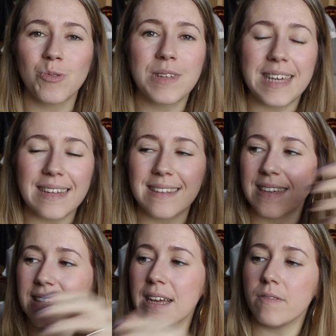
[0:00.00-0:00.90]
une quête
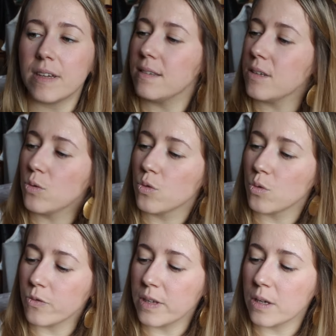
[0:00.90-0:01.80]
et elle va essayer de
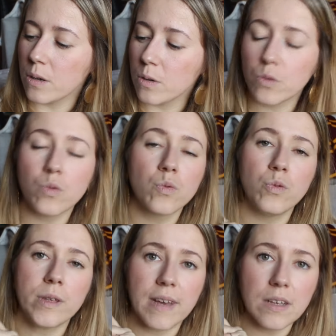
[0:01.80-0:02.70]
sauver euh, son
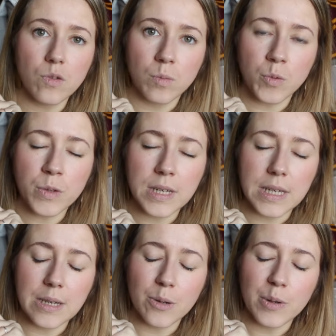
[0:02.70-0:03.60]
univers, son monde
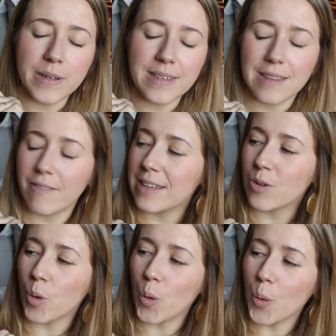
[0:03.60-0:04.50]
et, ça va
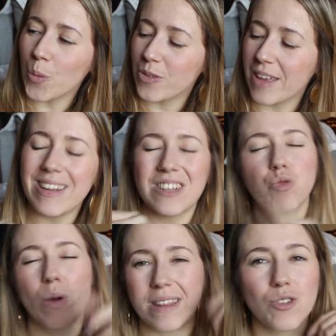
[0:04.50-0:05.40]
être ça va être
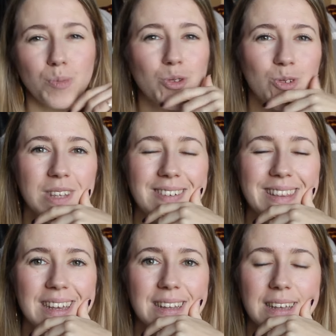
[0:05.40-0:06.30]
chouette. Je pense que ça va être
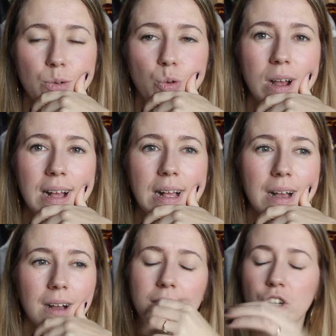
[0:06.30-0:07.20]
très très cool.
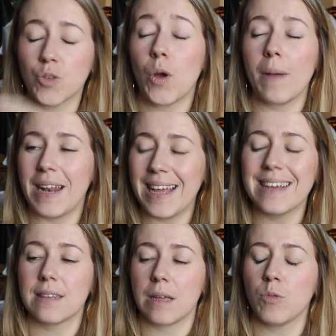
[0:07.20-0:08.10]
je me rappelle
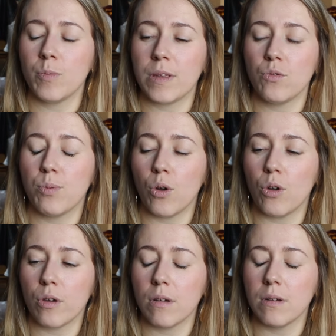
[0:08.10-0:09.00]
extrêmement bien du
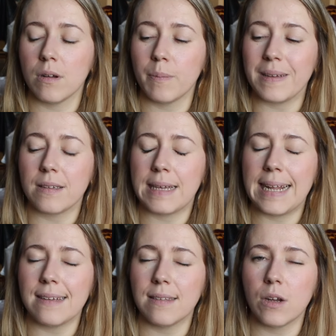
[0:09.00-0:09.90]
prologue parce qu'il
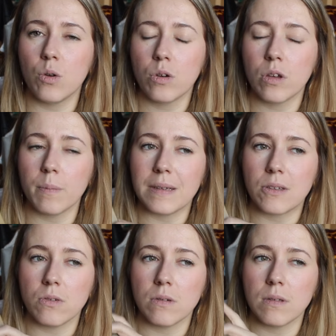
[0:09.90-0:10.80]
est assez glauque, parce
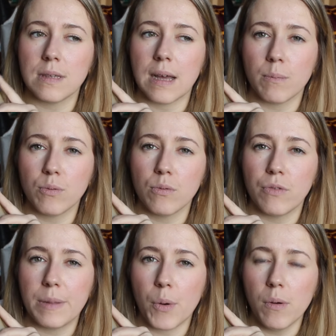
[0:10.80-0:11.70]
que c'est un peu
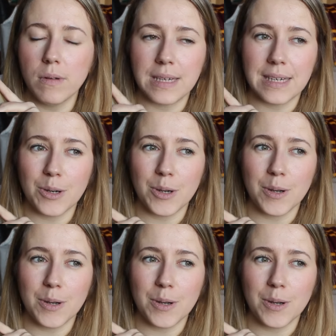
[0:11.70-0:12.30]
flippant et